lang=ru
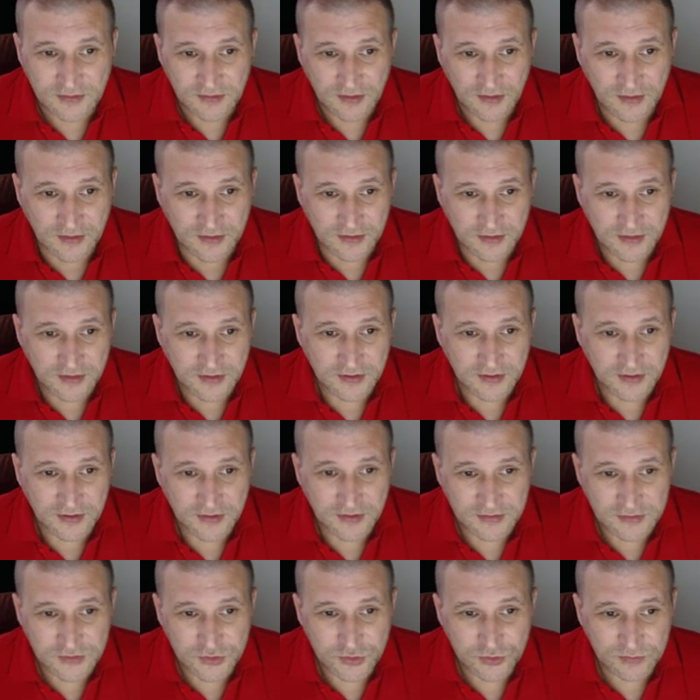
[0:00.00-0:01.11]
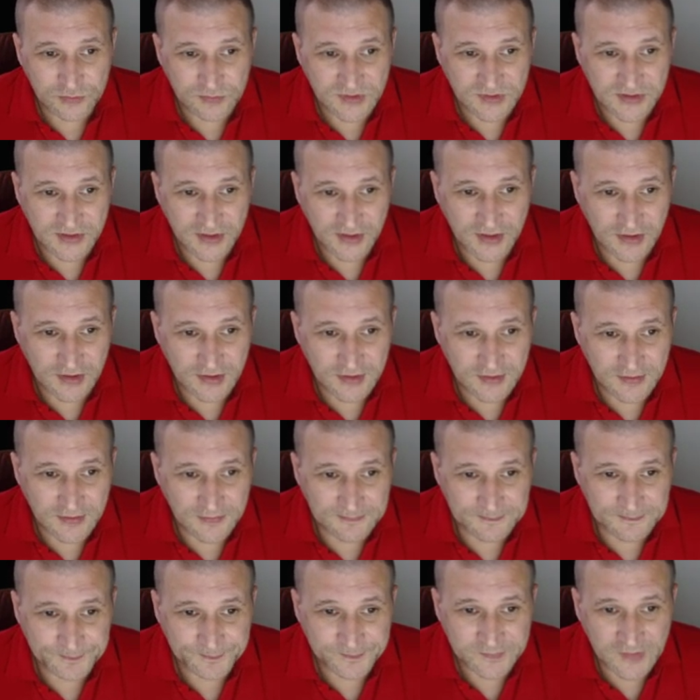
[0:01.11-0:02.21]
Так, идем
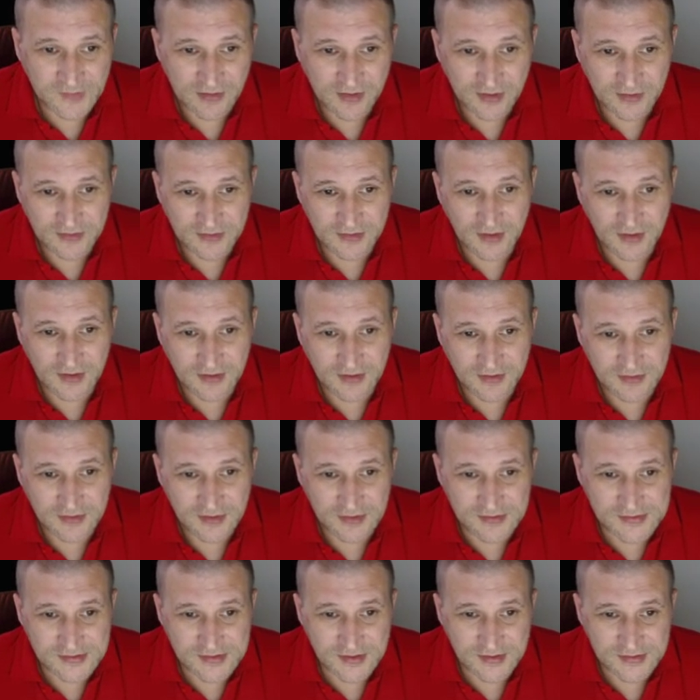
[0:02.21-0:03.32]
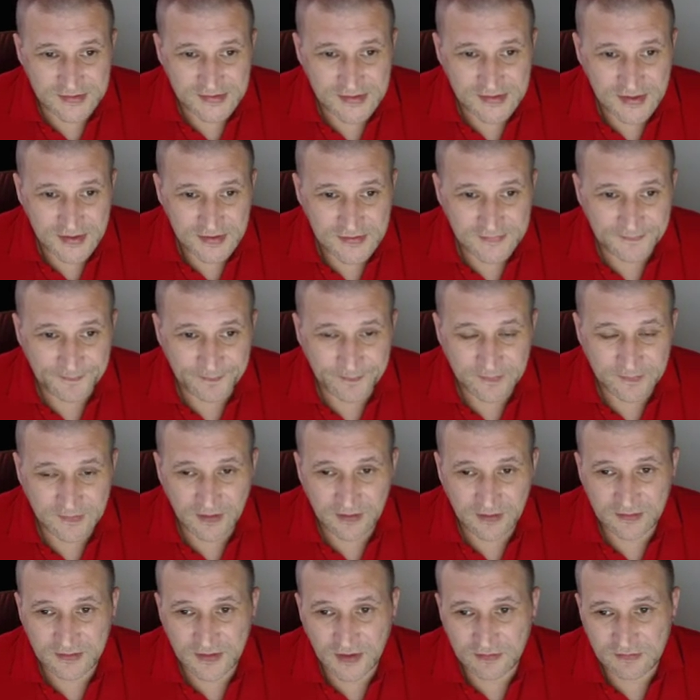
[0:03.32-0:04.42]
далее. О канале я сказал.
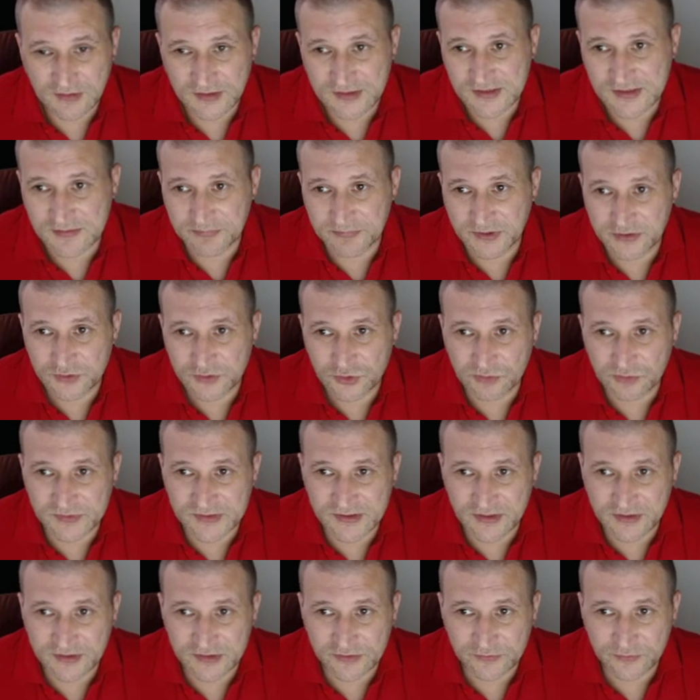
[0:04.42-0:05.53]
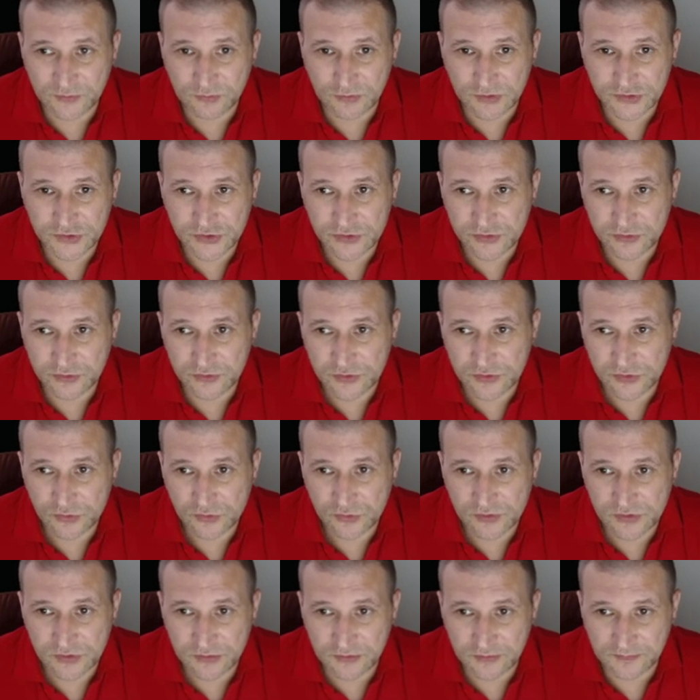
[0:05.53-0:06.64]
Давайте перейдем сразу в творческую
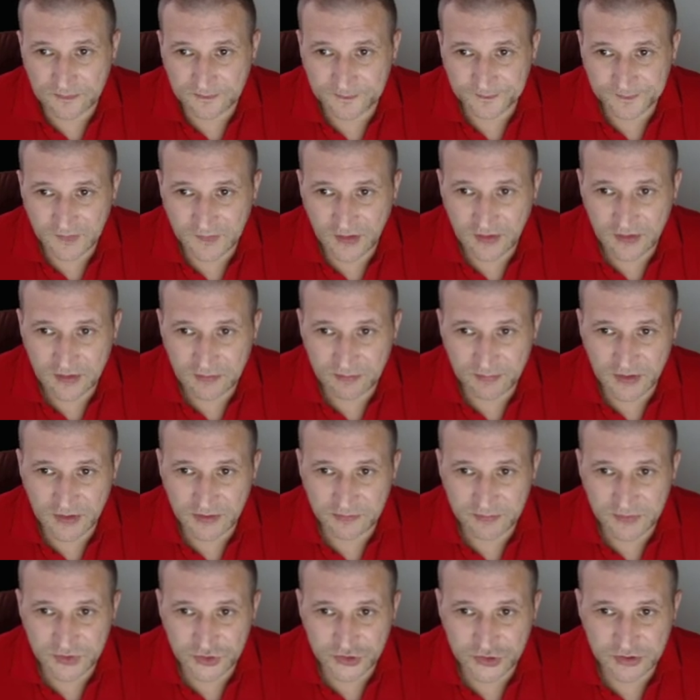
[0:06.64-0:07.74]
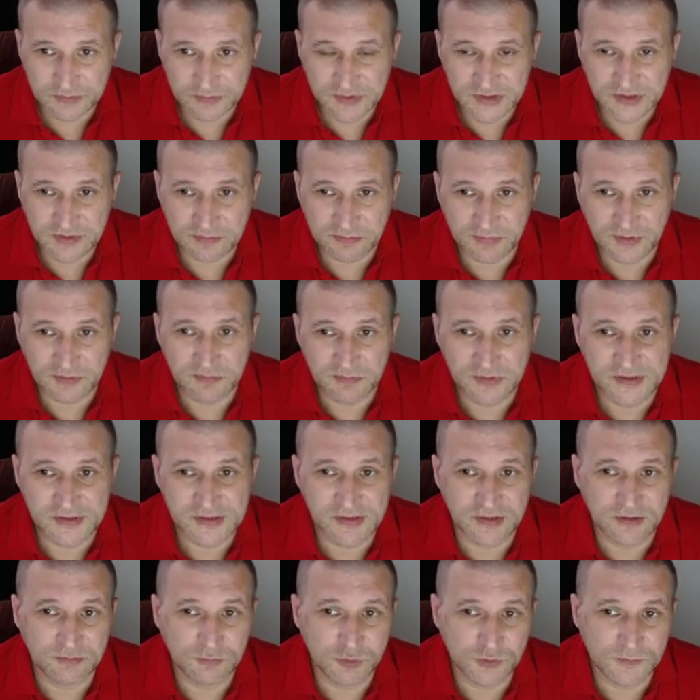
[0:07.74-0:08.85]
студию и пробежимся
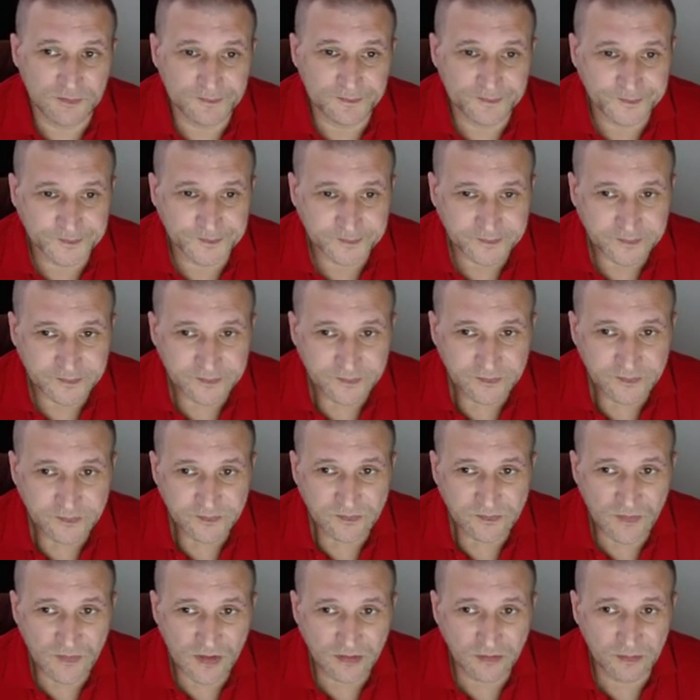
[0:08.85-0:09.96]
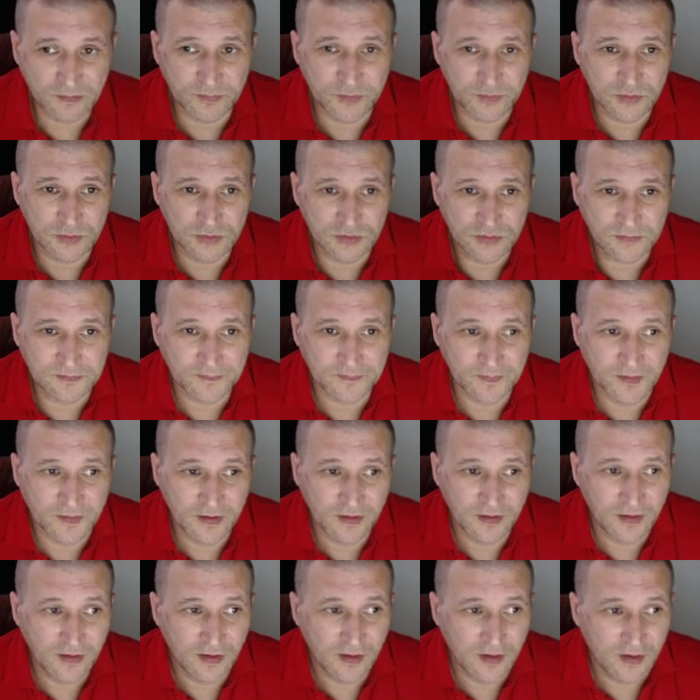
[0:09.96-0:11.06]
по-быстрому э, по
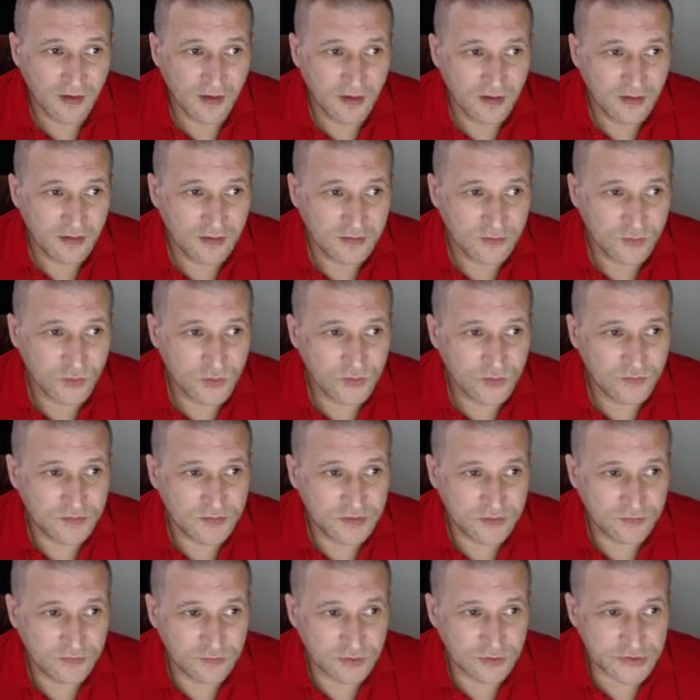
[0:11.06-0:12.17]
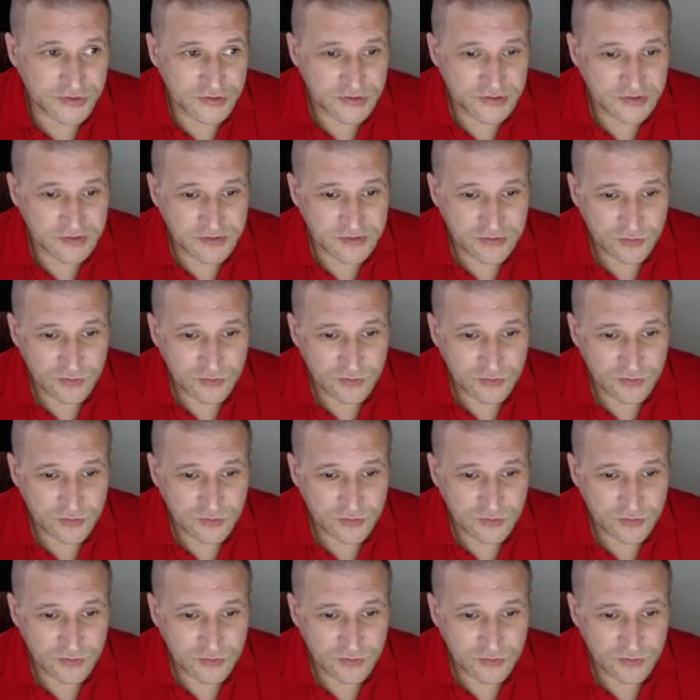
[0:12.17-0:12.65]
новой творческой